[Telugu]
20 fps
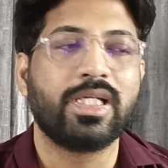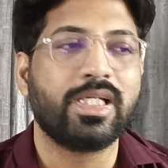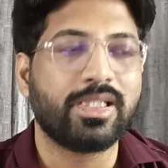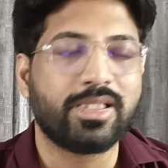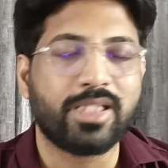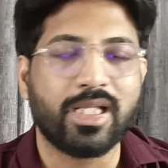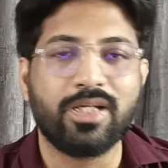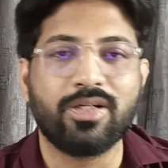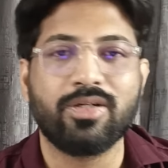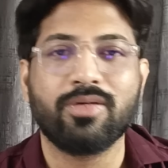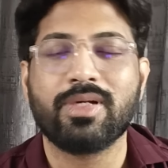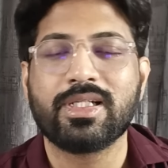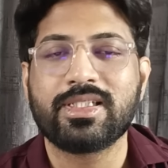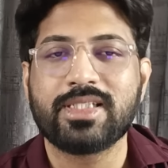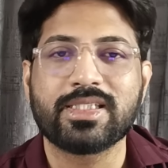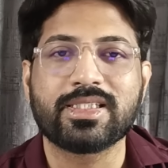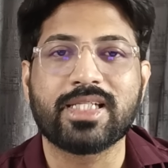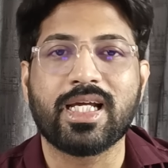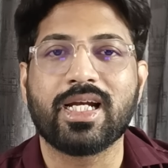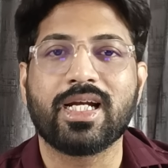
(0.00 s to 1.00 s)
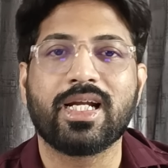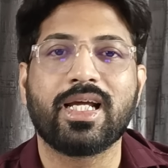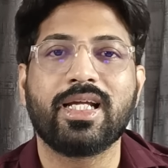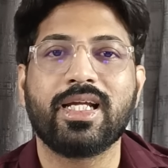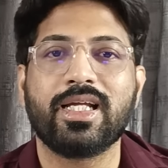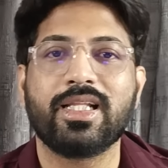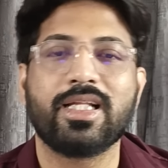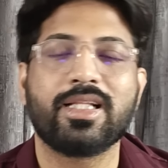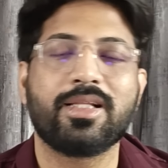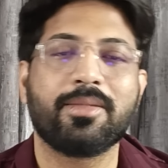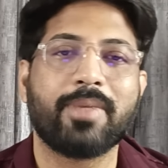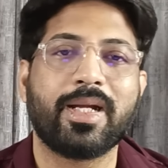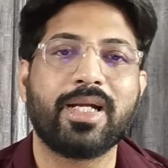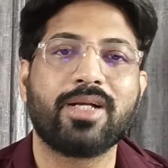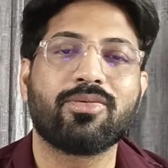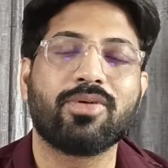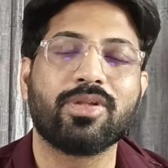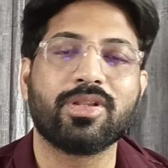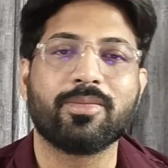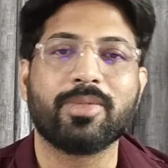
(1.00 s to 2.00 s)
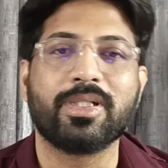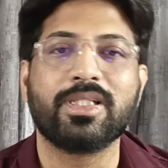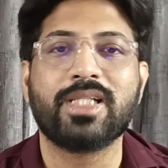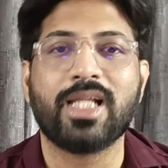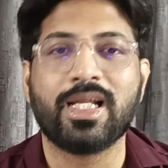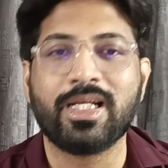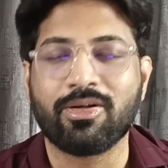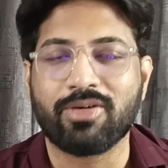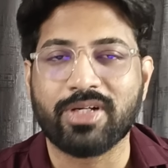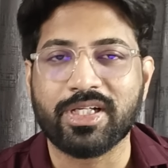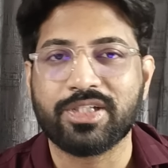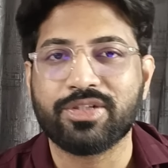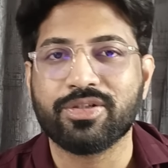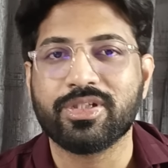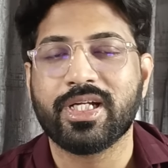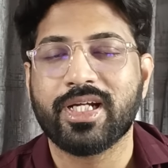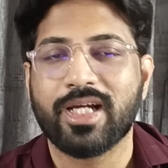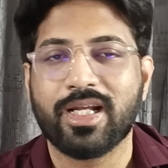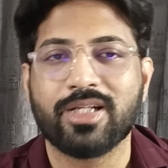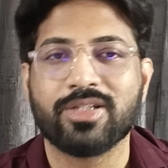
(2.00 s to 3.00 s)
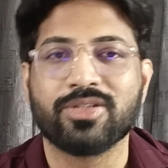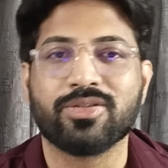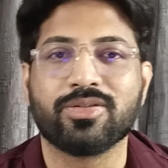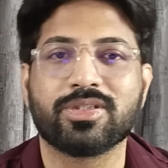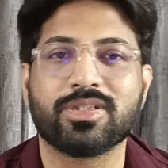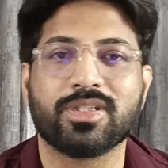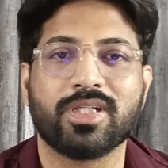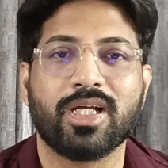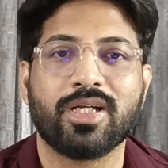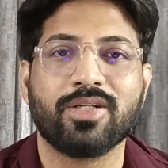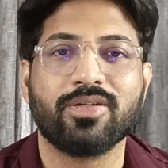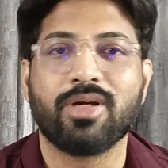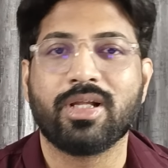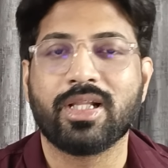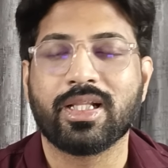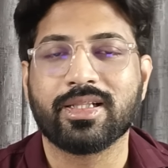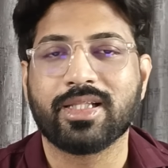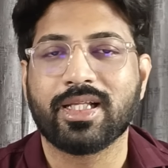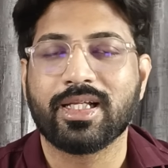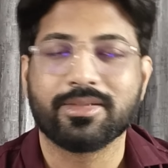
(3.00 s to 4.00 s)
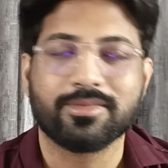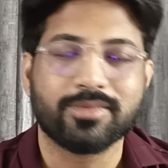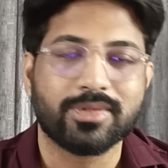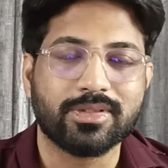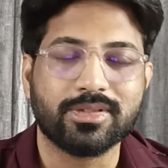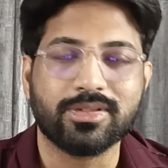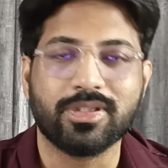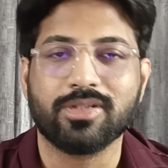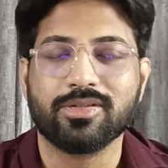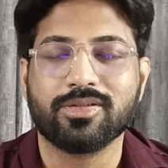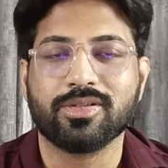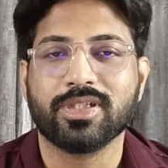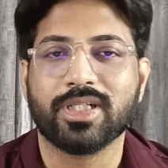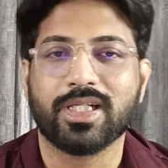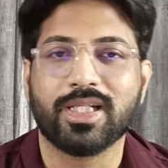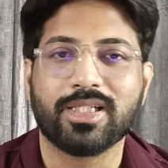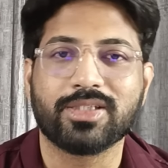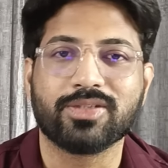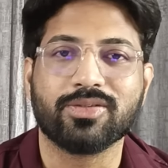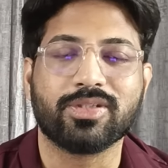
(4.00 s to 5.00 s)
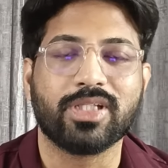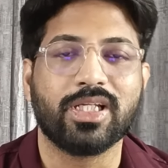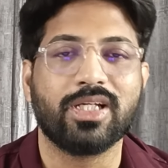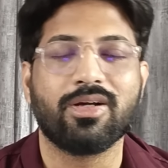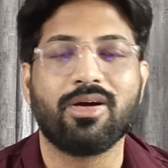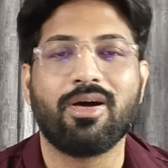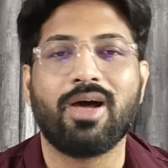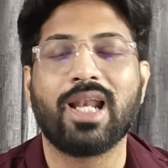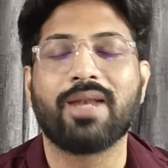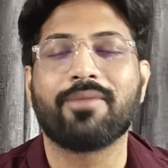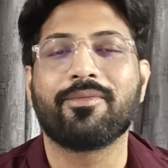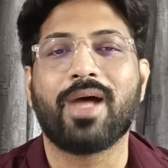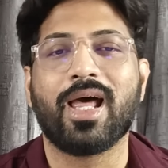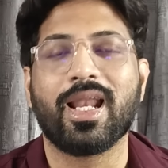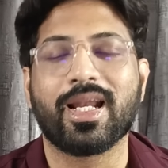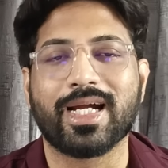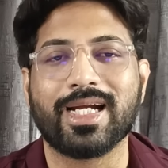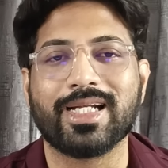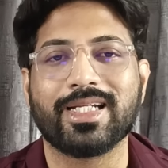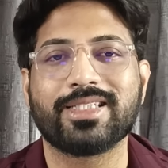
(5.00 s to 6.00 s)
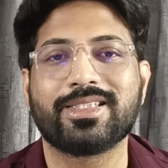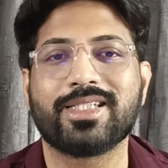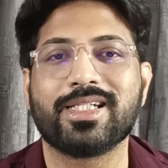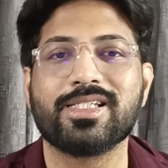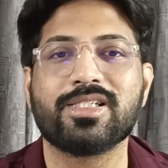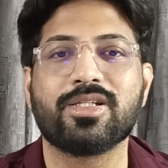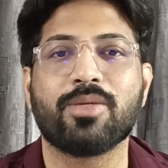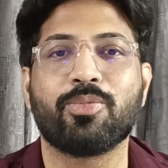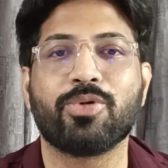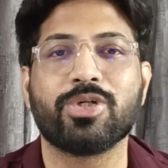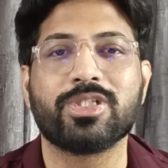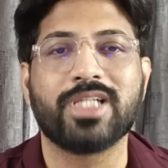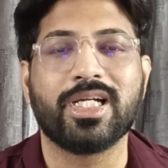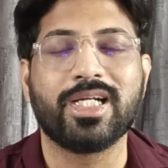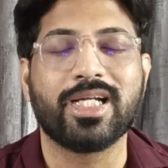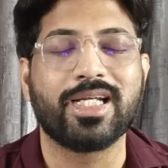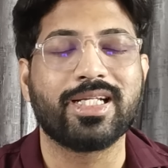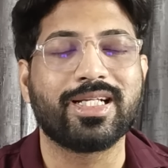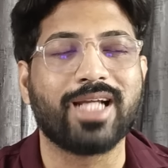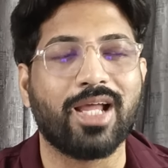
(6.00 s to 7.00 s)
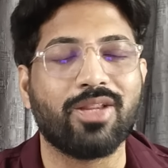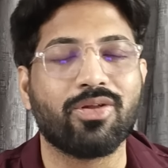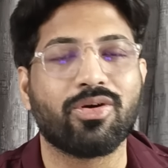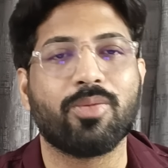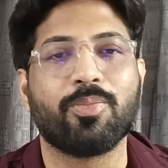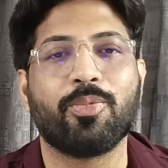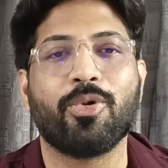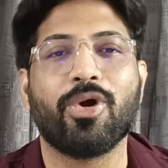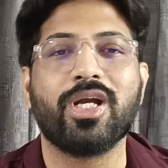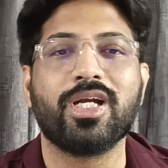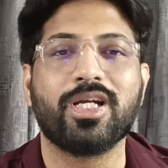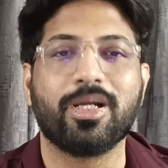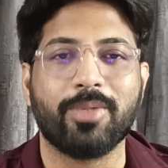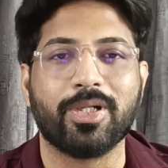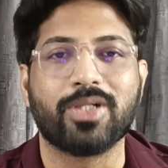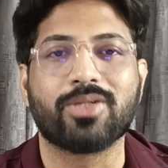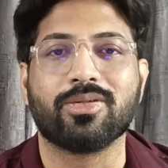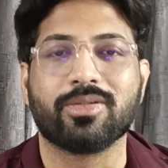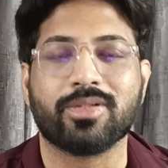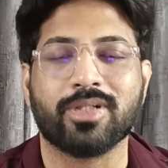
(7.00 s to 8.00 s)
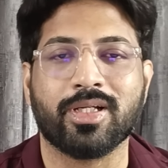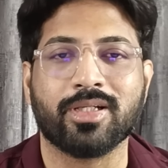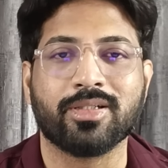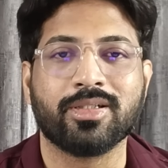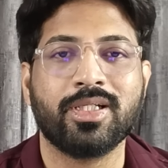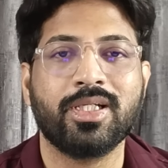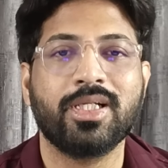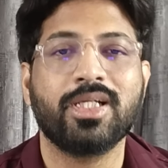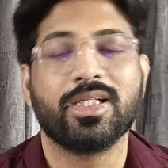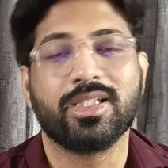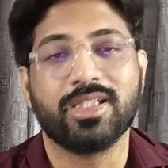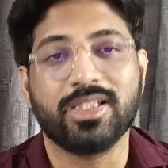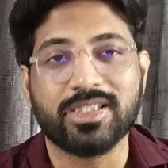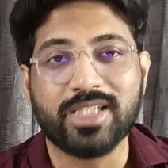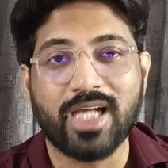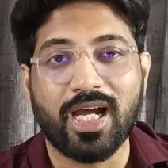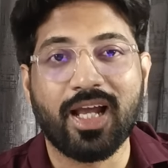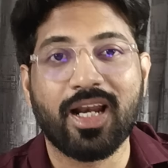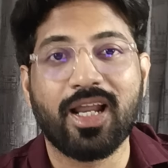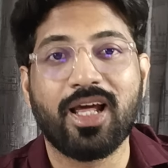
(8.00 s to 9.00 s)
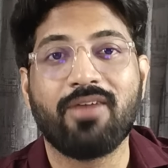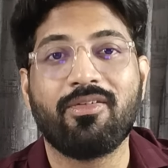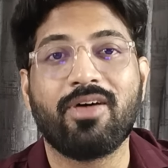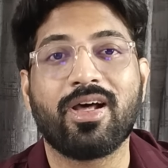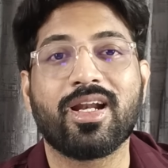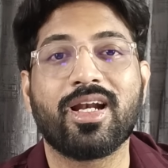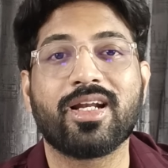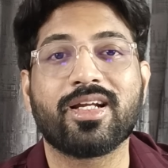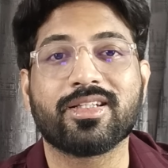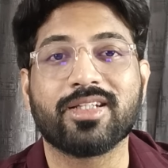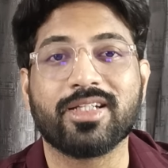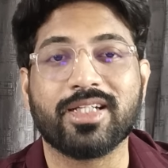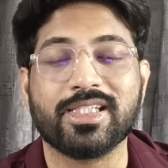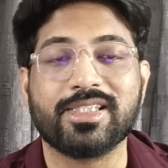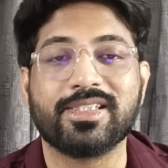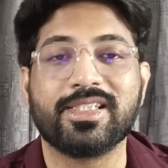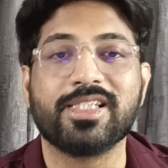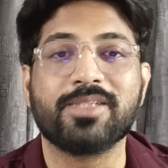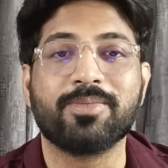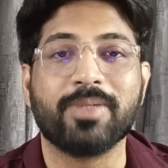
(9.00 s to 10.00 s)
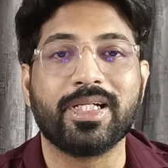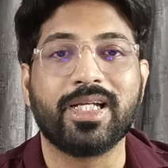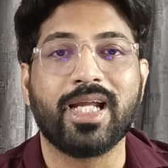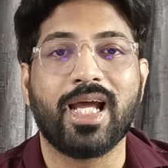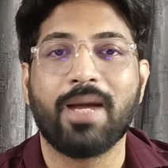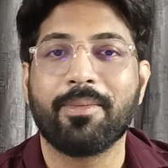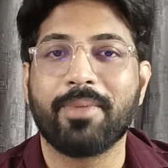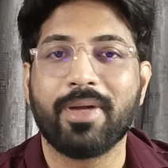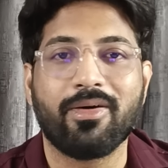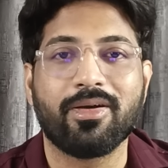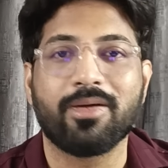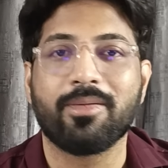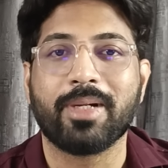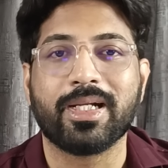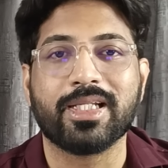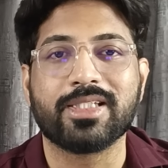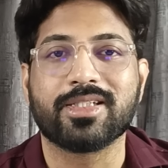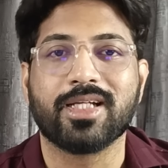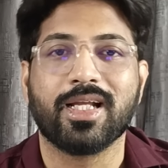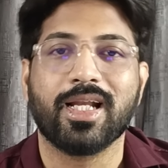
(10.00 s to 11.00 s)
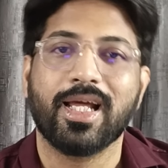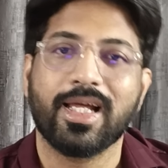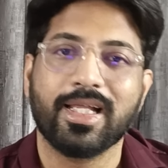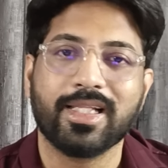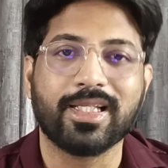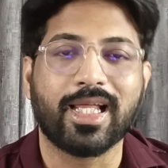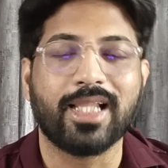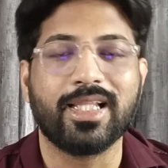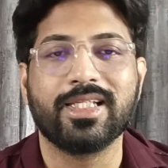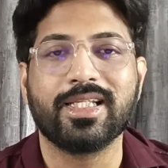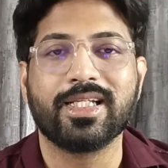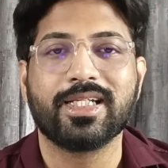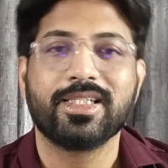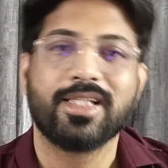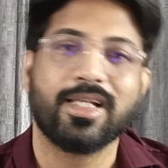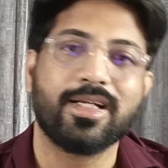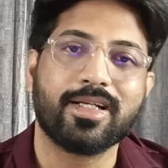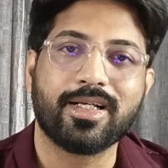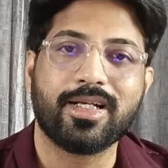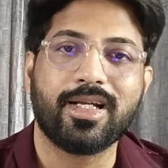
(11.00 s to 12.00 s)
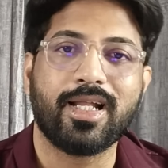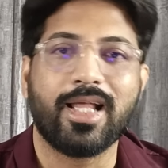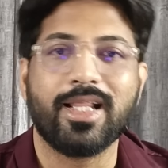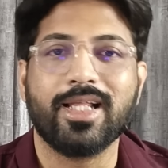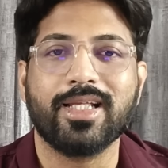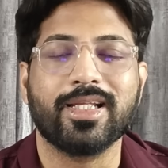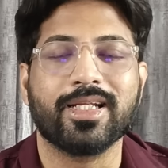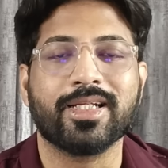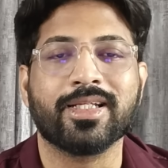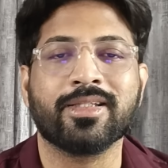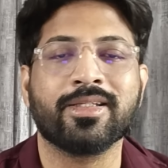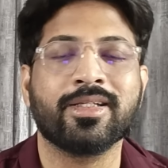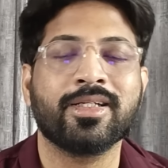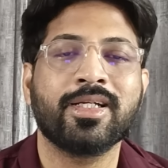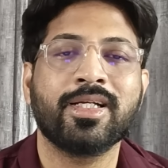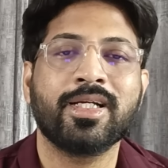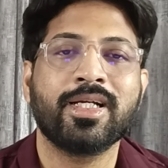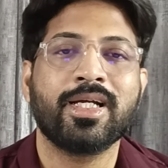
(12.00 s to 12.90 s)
ఈ తెలుగు వర్సెస్ కన్నడ ఏదైతే బయట కొంతమంది దాన్ని ఒక ఇష్యూ చేయాలని చూస్తున్నారు అదంతా జరుగుతుంది కదా సో తెలుగు వాళ్ళ వాళ్ళ కంటెస్టెంట్ని సపోర్ట్ చేయడానికి అదొక పాయింట్గా పెట్టుకుంటున్నారు నేను చాలా వారాల క్రితం గెస్ట్ చేసి పెట్టా అప్పుడు ఎవరో పెట్టించుకోలే అదే జరిగింది అనుకున్నా అదే జరిగింది